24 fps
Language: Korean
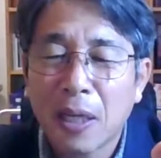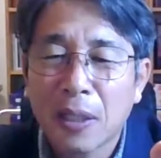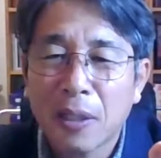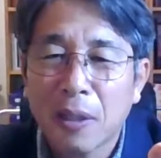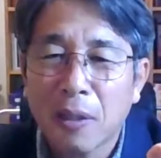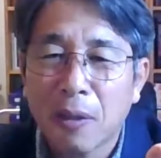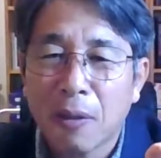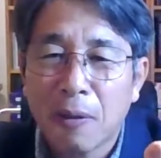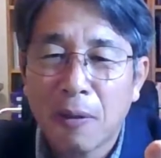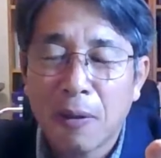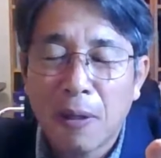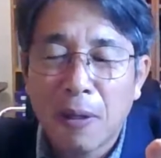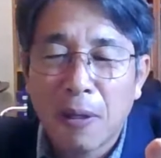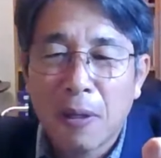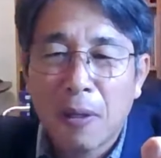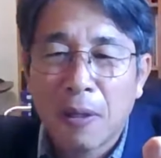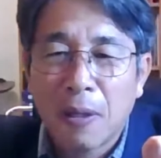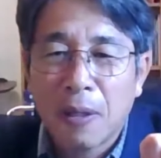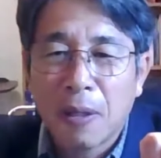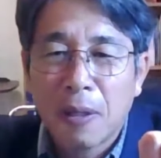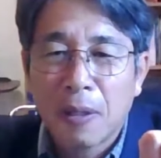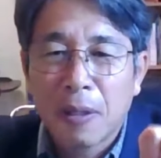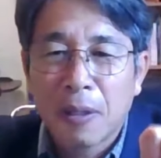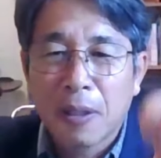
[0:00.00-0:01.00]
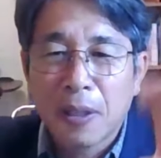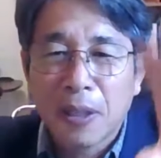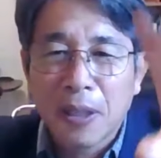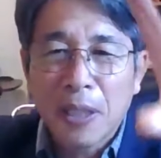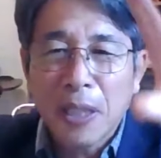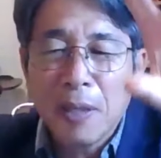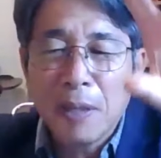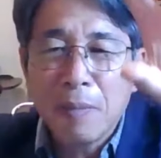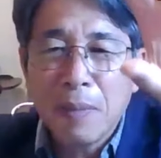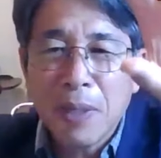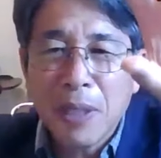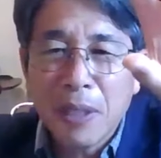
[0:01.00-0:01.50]
그래서
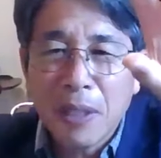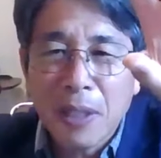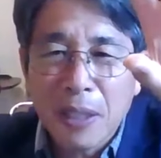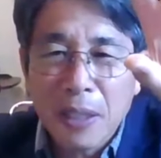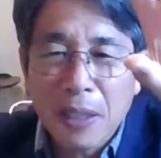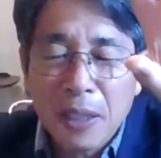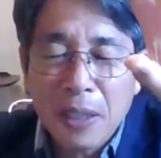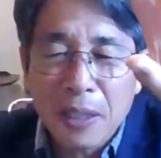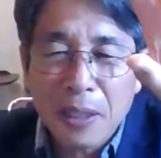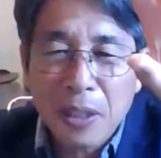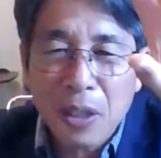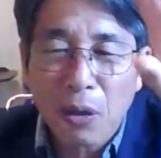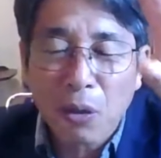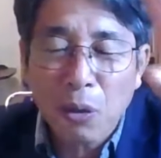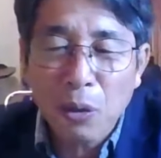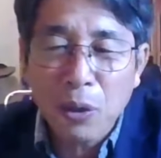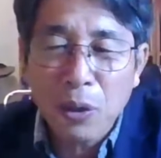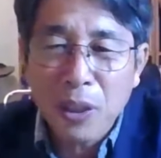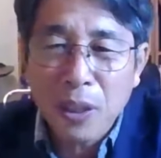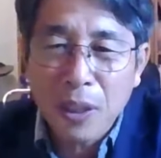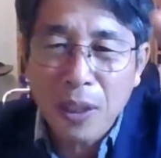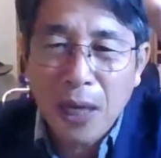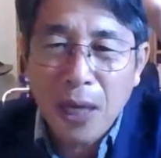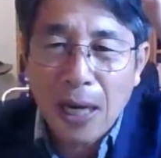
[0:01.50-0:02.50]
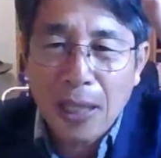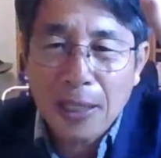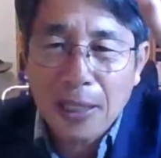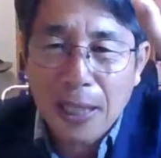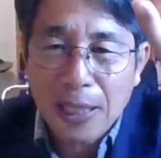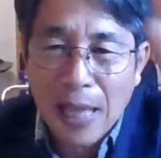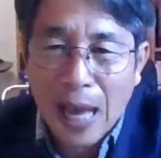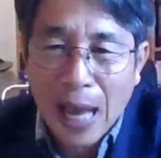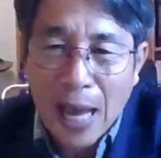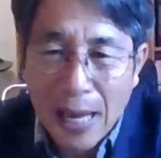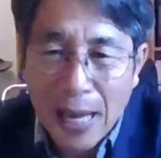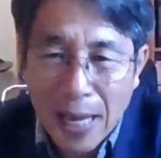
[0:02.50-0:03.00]
이미
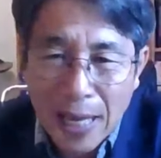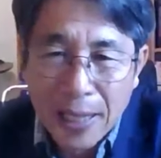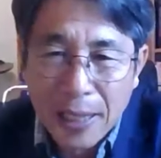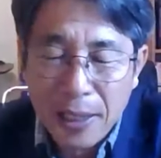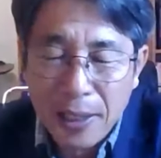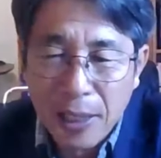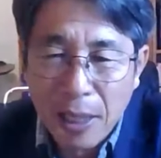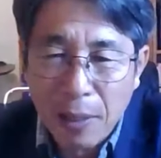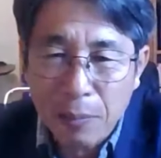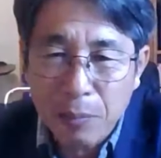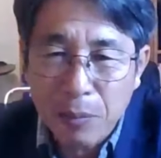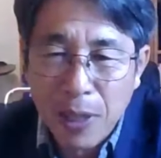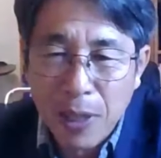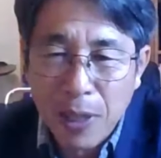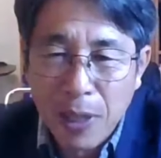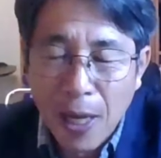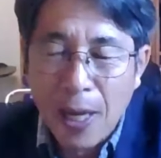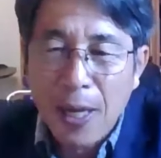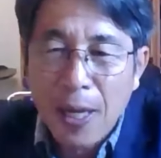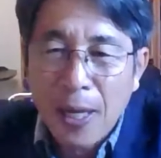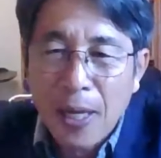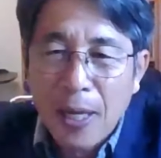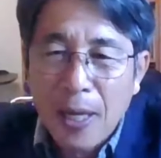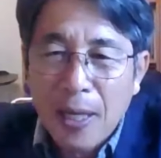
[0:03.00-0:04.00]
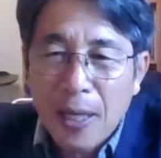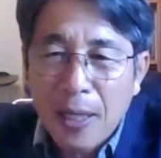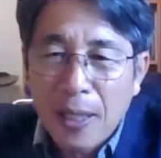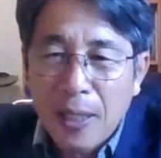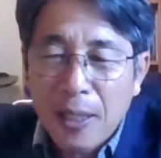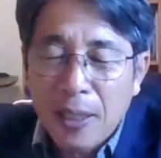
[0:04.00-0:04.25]
정혼식을 할 때 다 했기 때문에